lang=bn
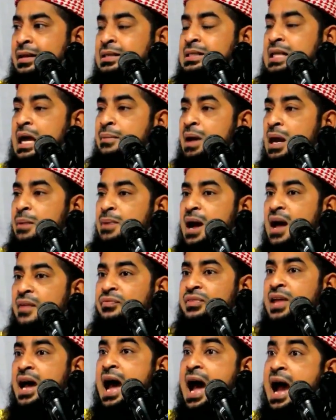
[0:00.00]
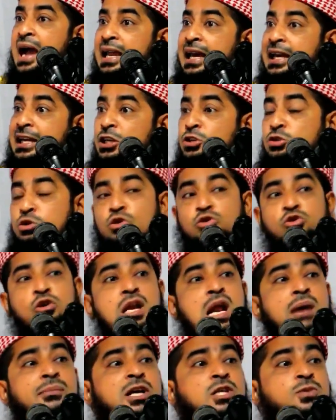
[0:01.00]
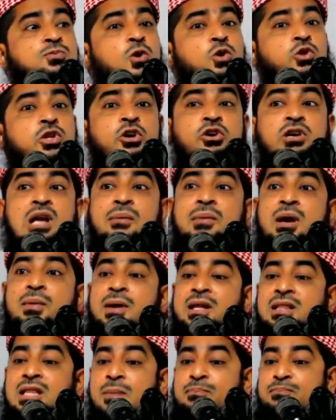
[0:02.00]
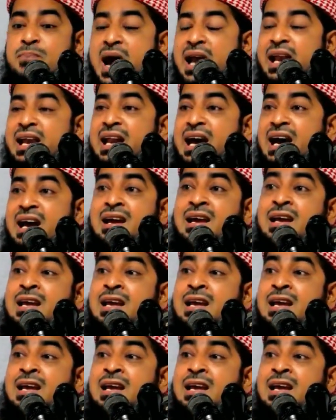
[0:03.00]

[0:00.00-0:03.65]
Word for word: যে আমার বান্দা আগে কি সুন্দর নামাজ পড়তো এখন আমার বান্দা পারে না